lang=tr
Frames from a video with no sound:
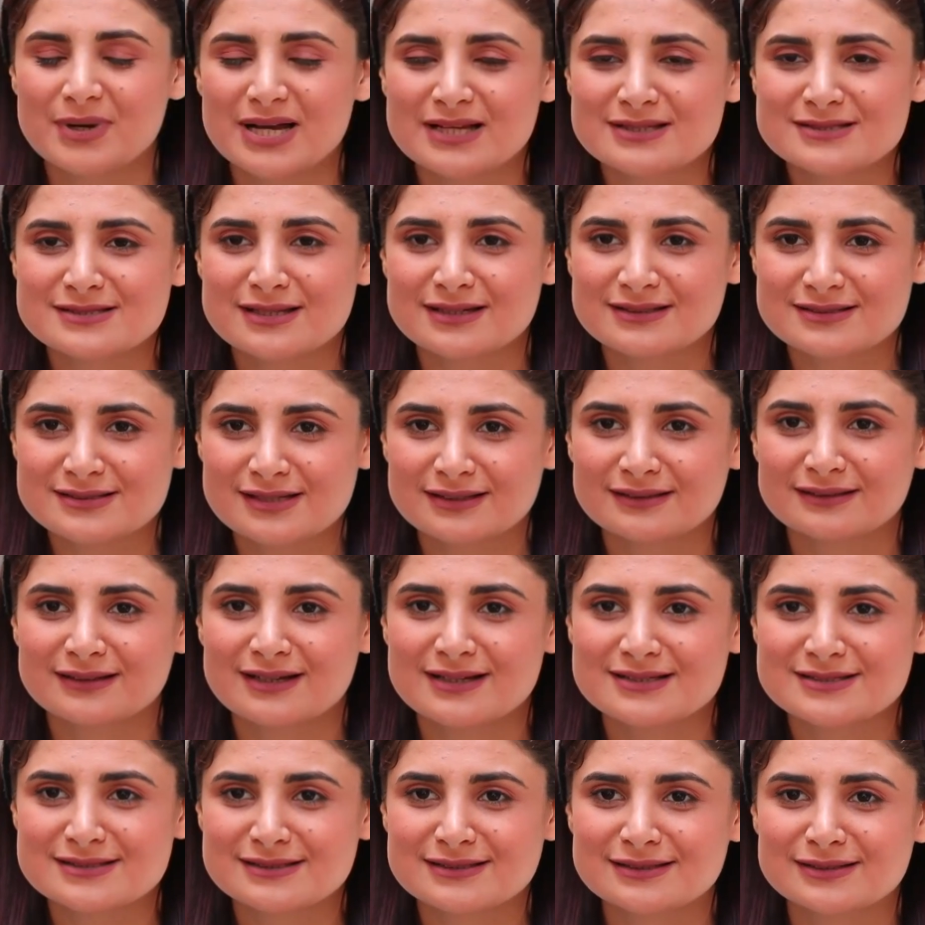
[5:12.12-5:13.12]
Ben zaten
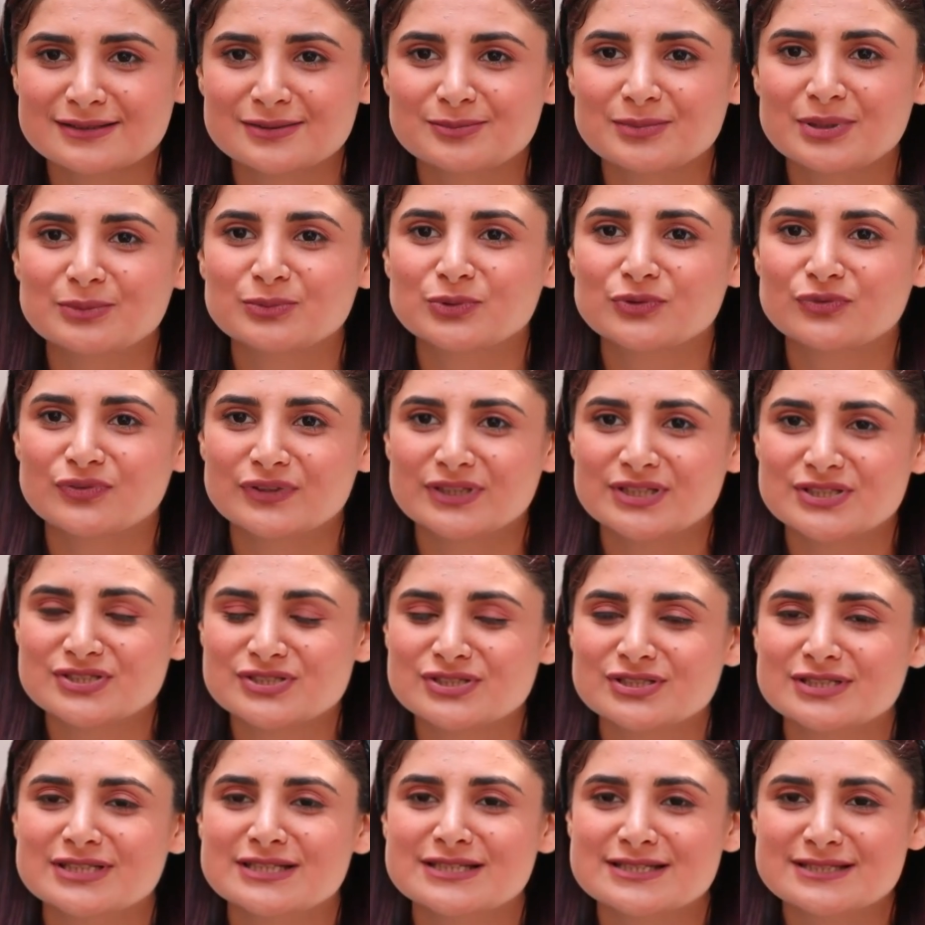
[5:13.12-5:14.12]
Nazan Hanım'a mutfak
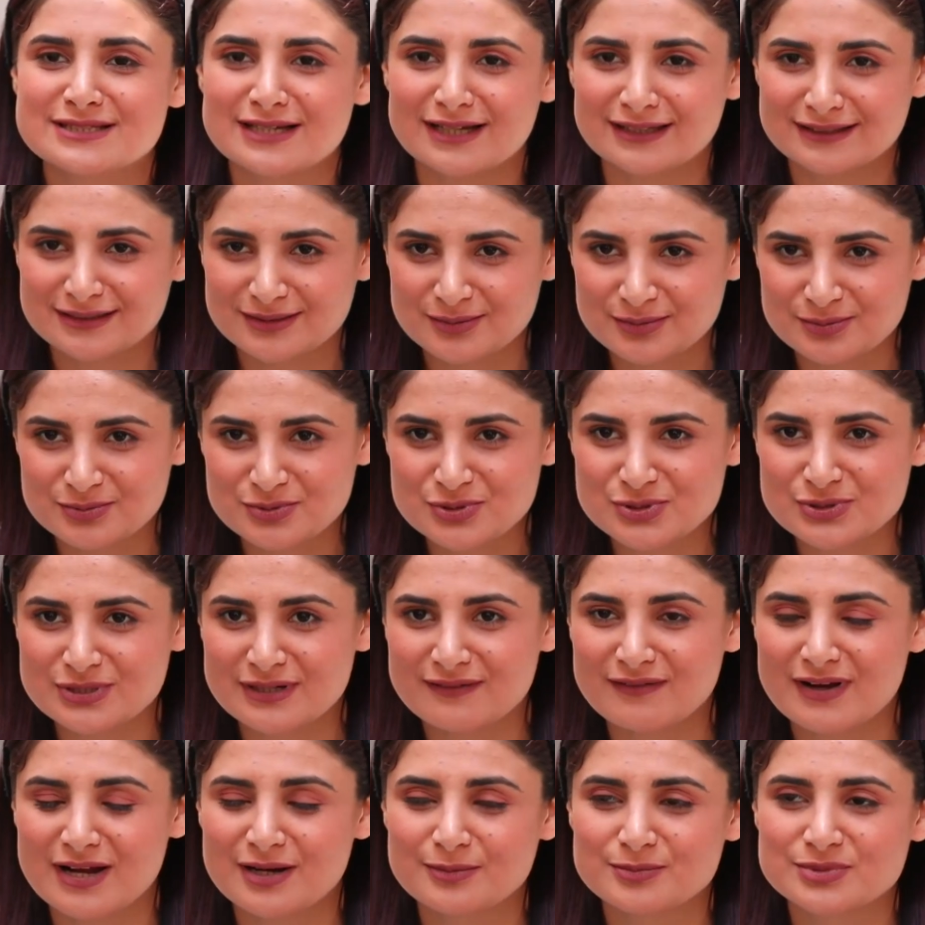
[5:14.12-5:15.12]
için 2 saat gibi bir
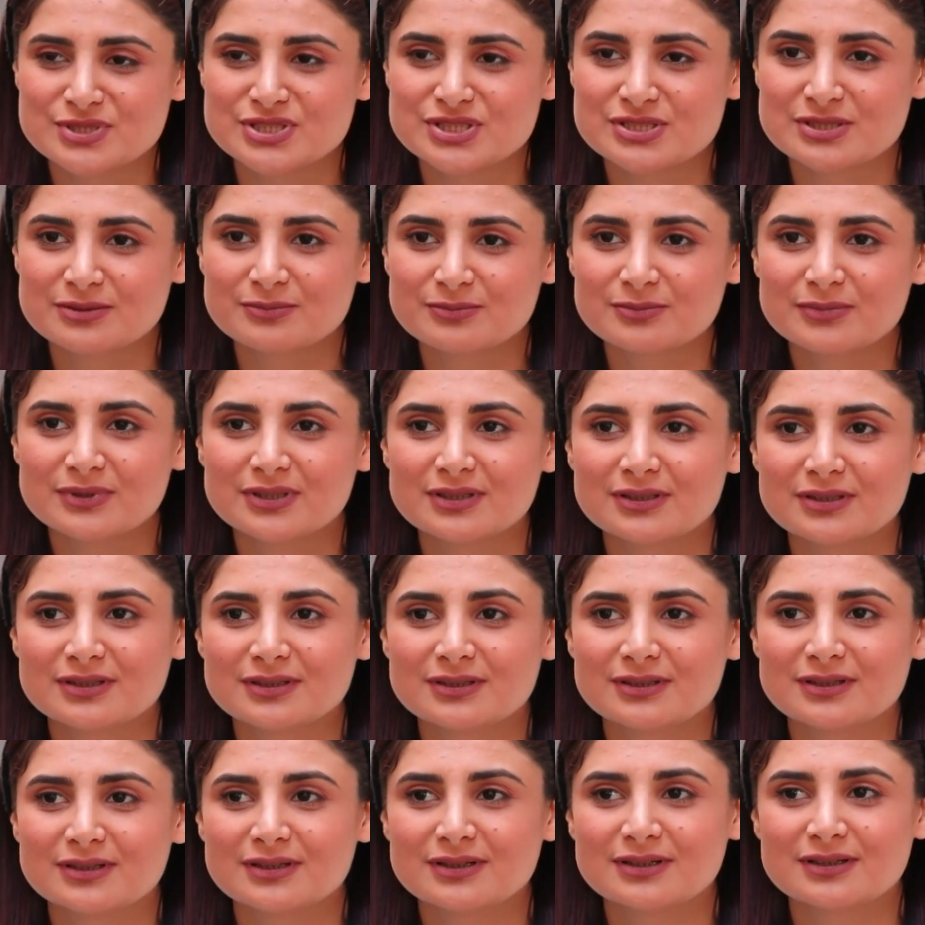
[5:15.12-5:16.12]
süre vermiştim. 2
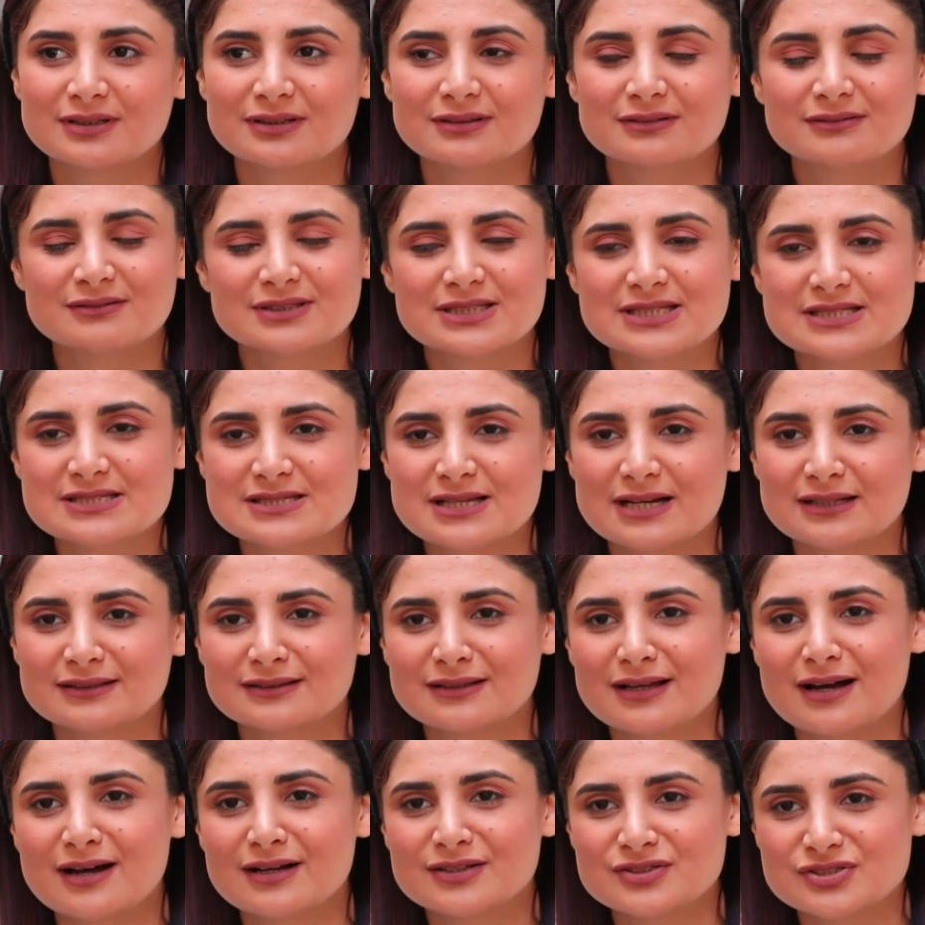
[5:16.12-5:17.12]
ee,
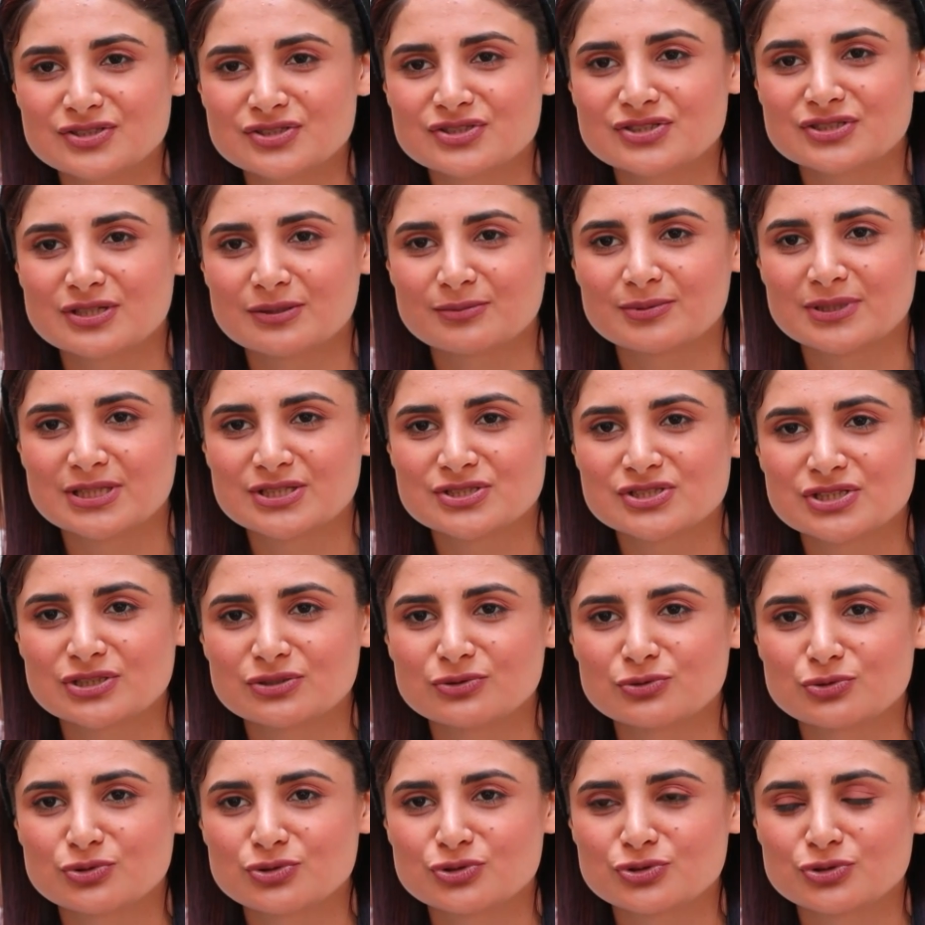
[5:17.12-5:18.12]
saatte anca
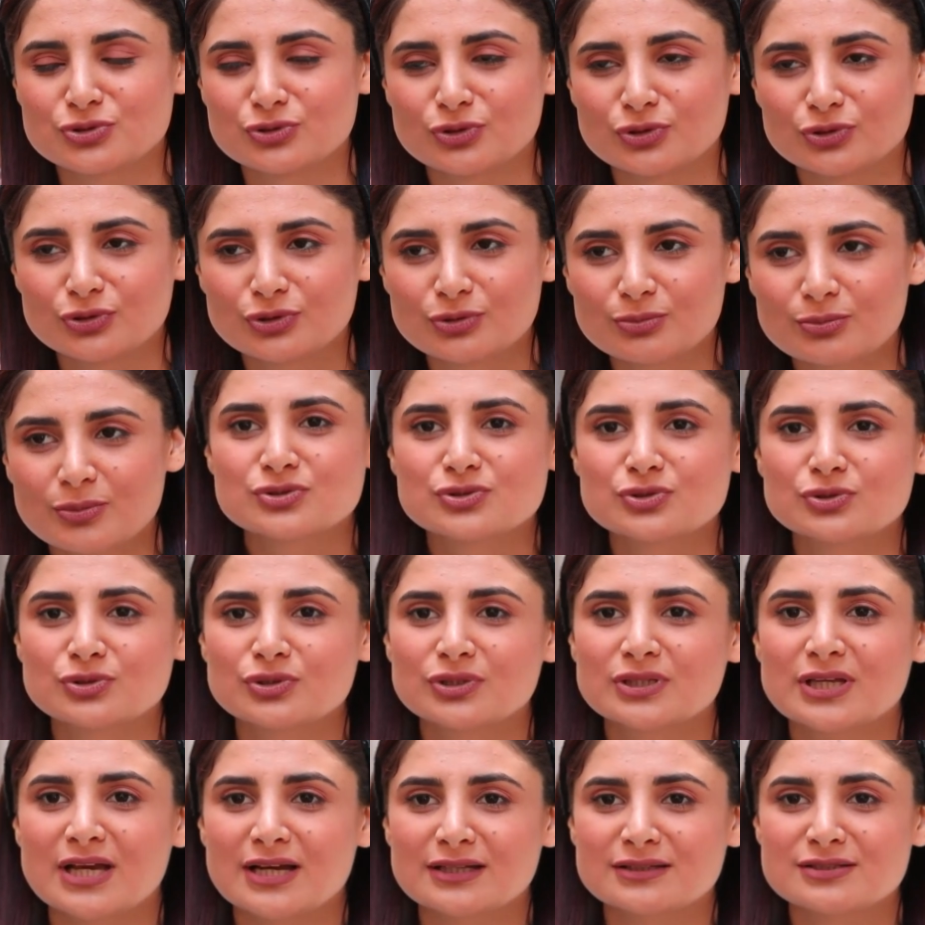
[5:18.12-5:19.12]
çıkabileceğini düşünüyordum.
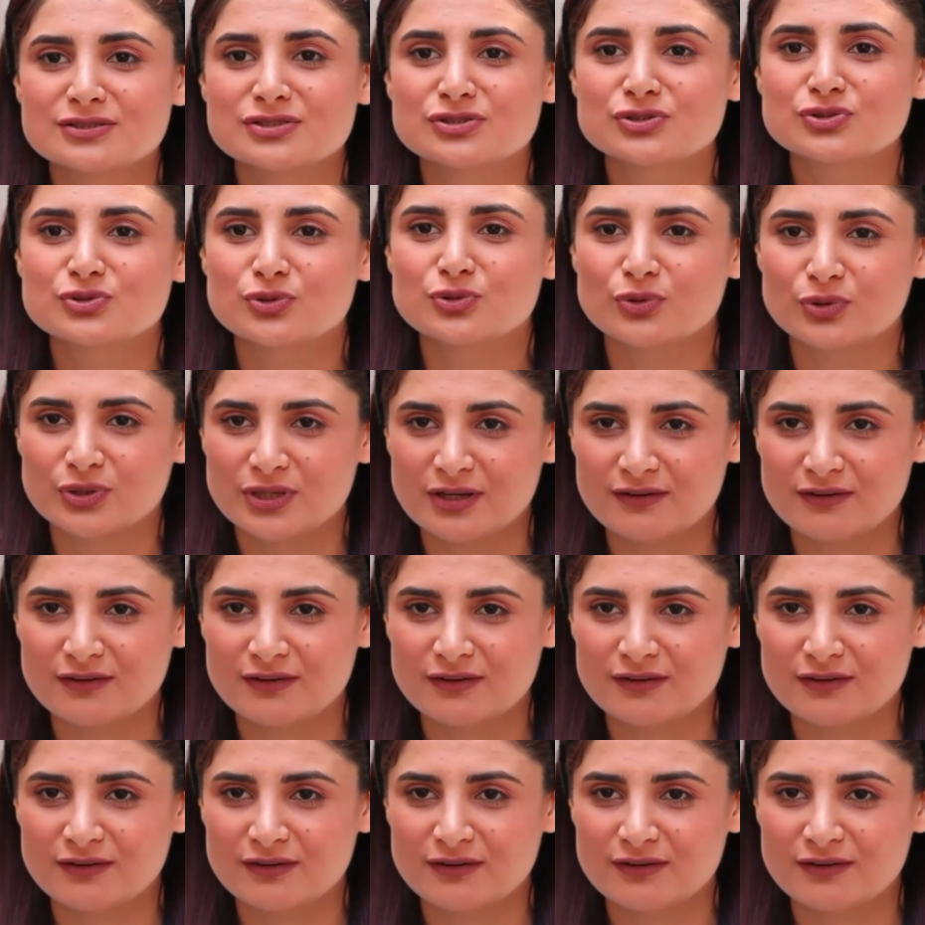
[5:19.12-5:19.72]
Çünkü kendisi çok